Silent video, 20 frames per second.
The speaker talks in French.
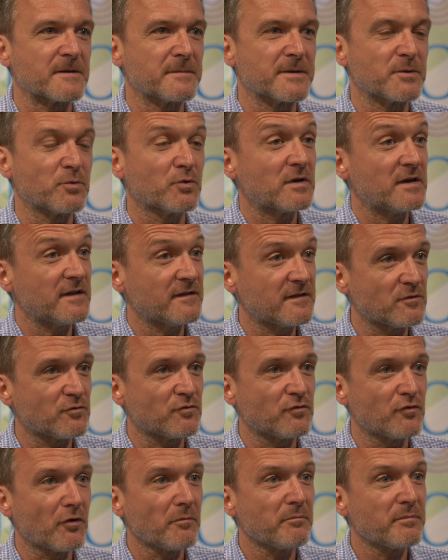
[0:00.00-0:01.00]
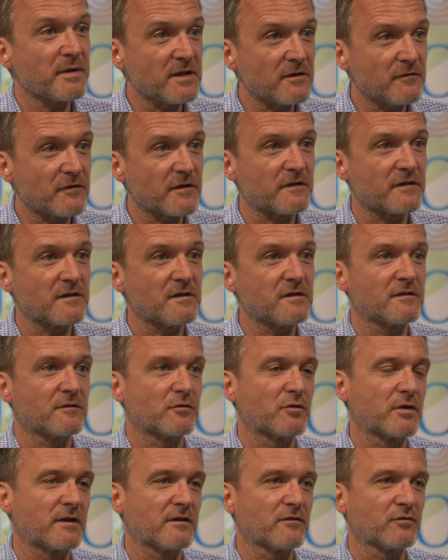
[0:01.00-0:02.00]
mais donc les étudiants bénéficient des
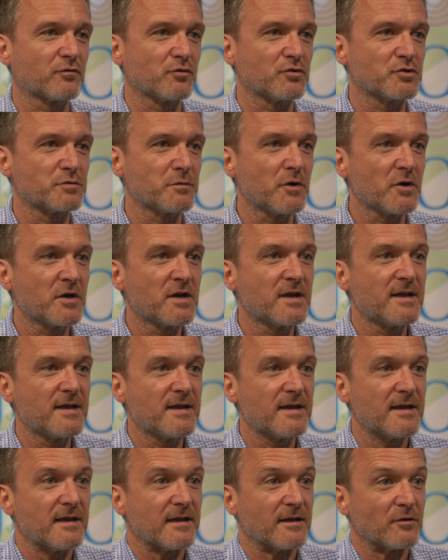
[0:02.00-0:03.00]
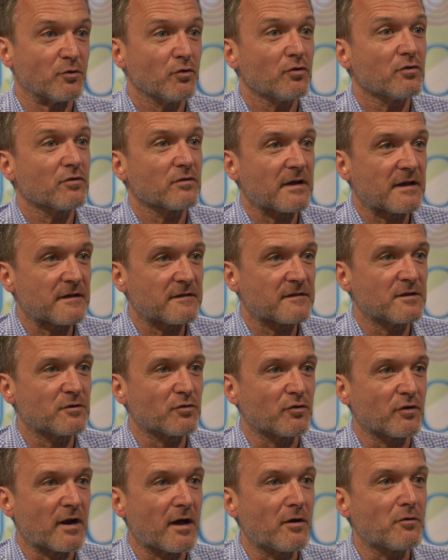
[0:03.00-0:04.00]
allocations logement et donc à ce
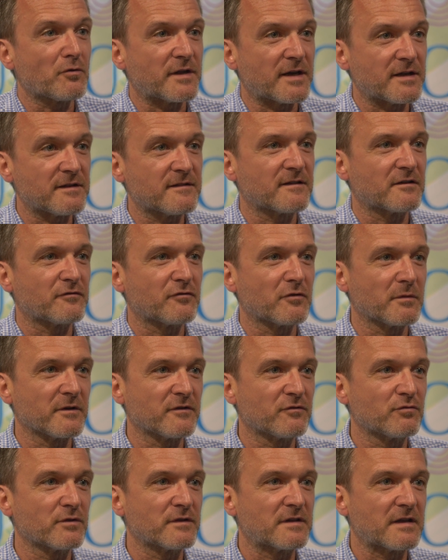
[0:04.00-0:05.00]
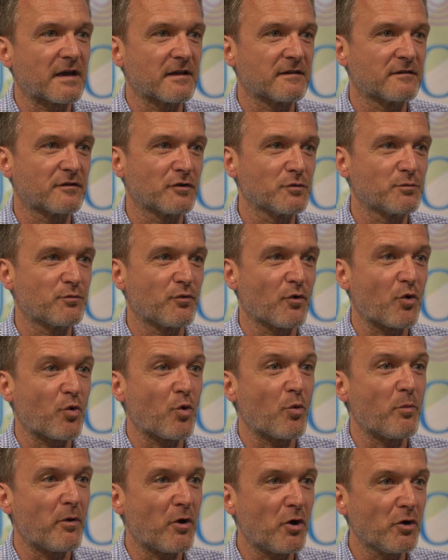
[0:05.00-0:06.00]
titre-là, on a des informations intéressantes pour
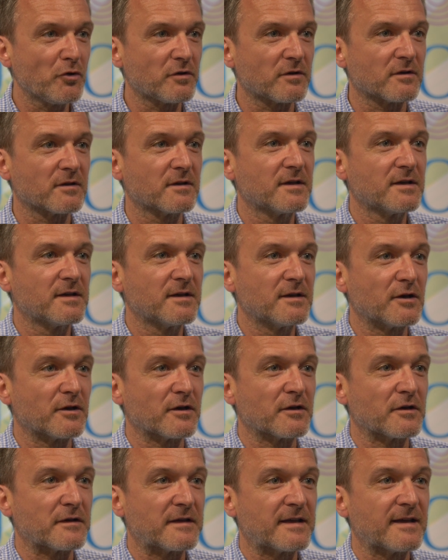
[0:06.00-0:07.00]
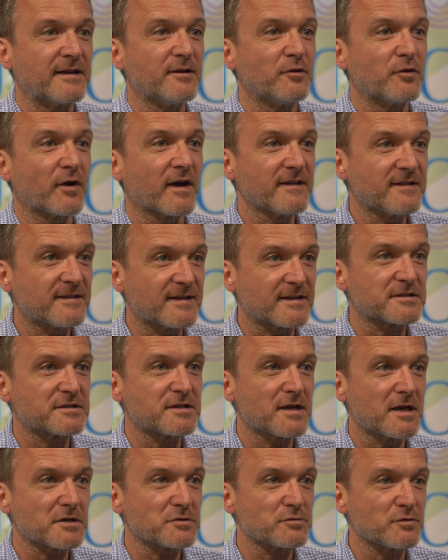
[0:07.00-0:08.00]
comprendre quel est le reste à
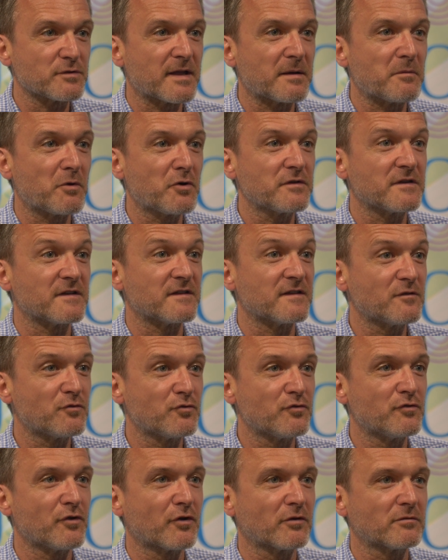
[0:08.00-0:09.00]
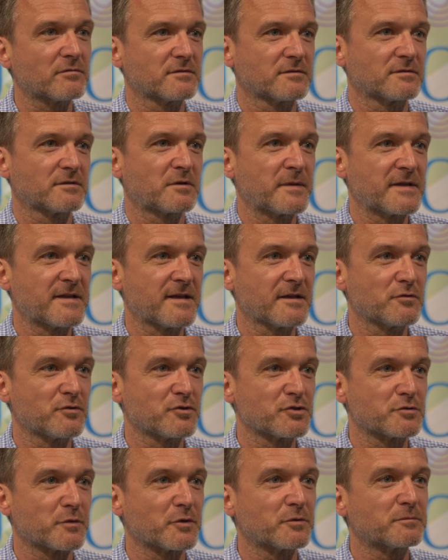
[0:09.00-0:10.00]
charge notamment des étudiants en matière de
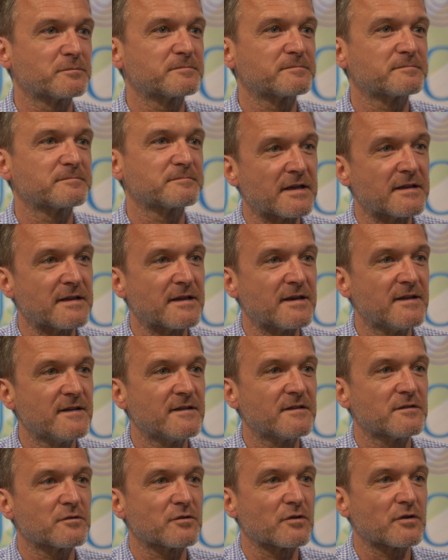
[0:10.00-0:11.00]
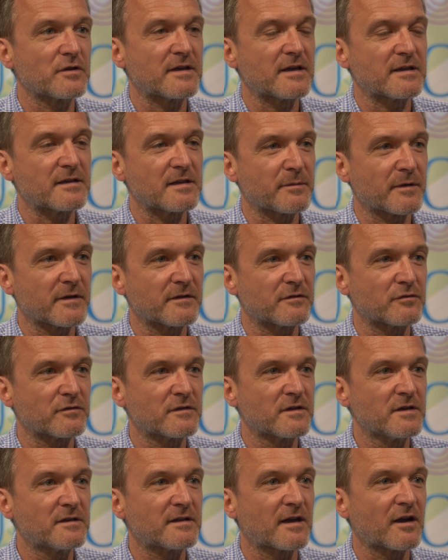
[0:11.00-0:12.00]
logement. L'analyse qui a été
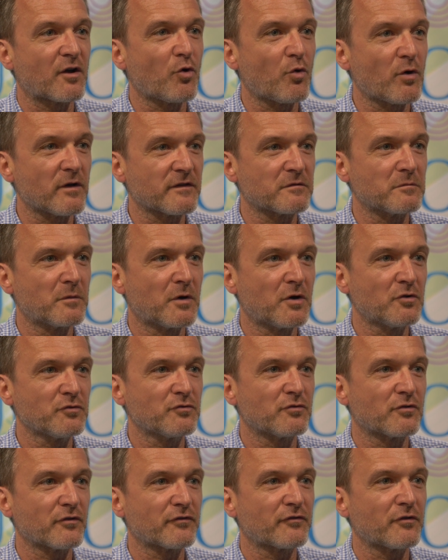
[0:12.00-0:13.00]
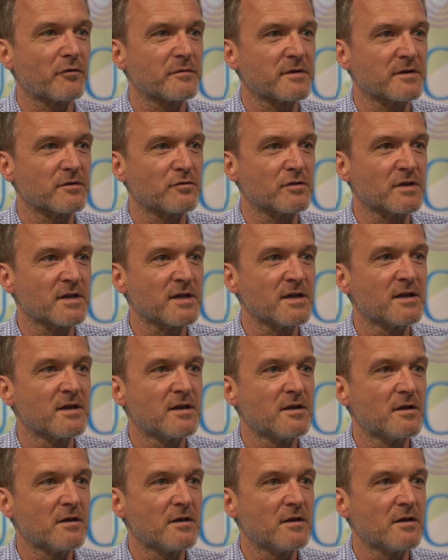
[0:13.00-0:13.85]
présentée est un croisement de l'ensemble des données